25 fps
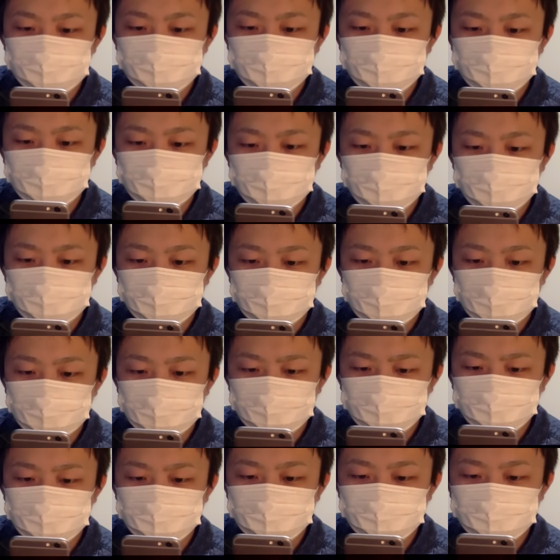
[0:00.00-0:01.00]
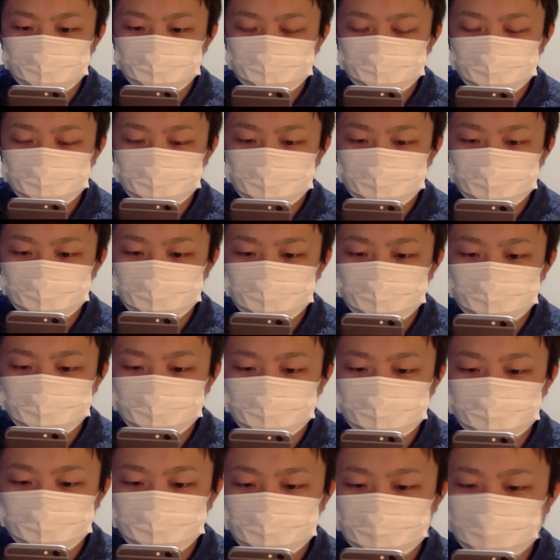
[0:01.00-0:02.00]
3の2。あと、
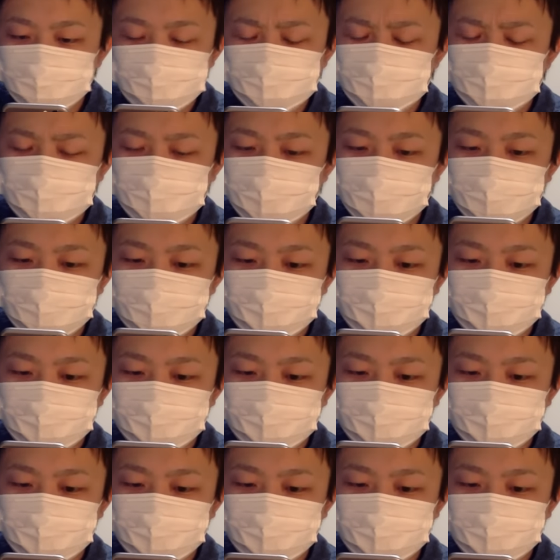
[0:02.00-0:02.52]
マップダメージ